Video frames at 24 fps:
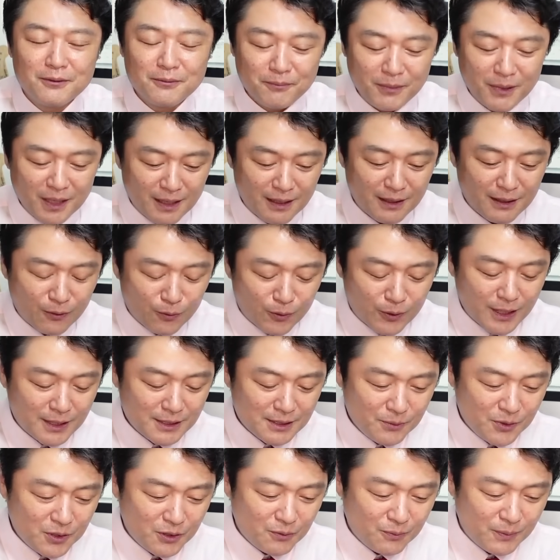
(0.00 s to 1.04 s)
まあおな
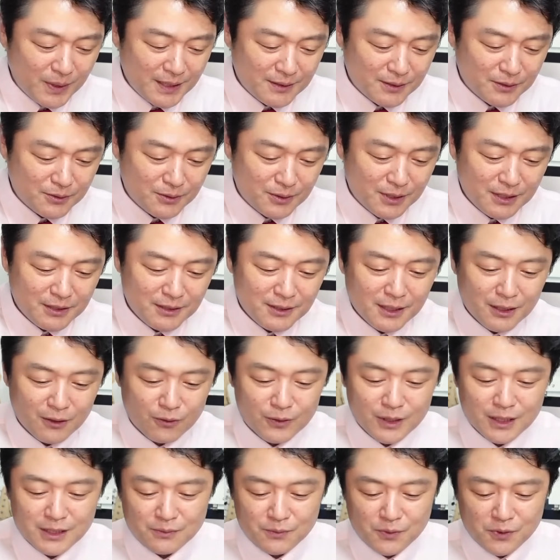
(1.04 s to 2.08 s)
じみのメンツって言ったらお
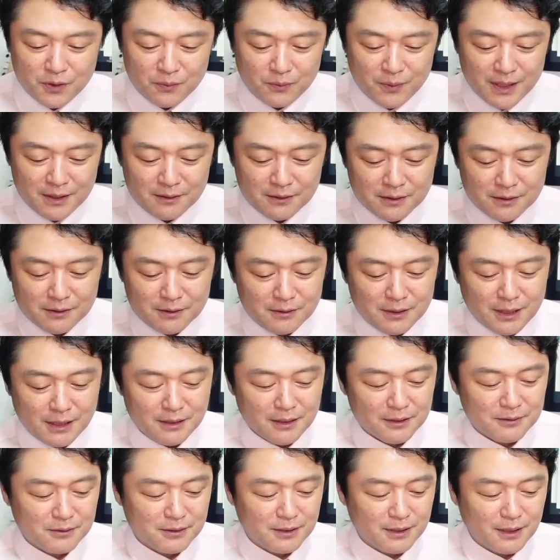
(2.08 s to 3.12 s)
なじみのメンツなん
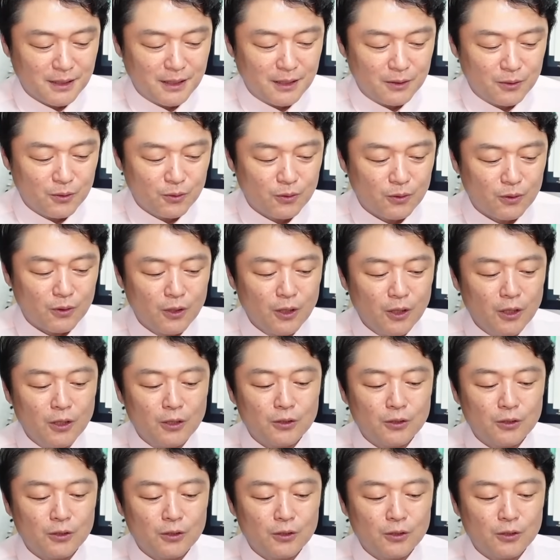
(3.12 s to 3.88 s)
ですけれど